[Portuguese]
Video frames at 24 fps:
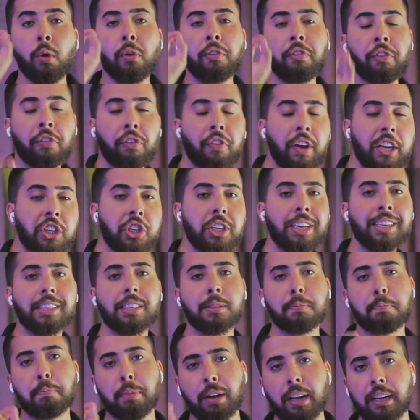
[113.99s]
O
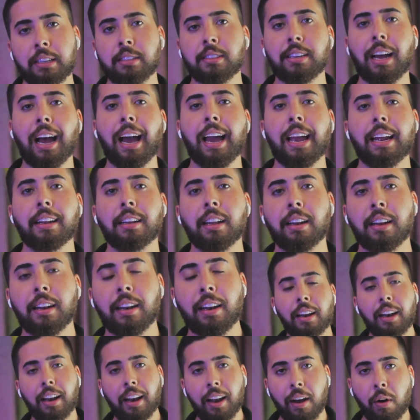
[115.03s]
Fitness Plus ainda
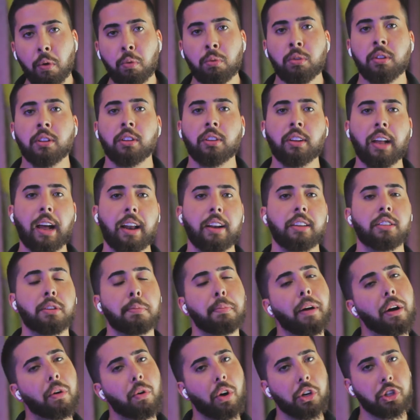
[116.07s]
não está nesse
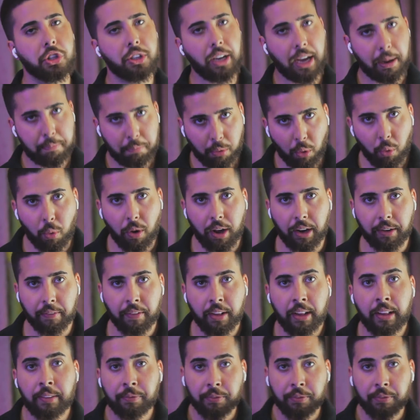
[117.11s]
pacote da Apple One.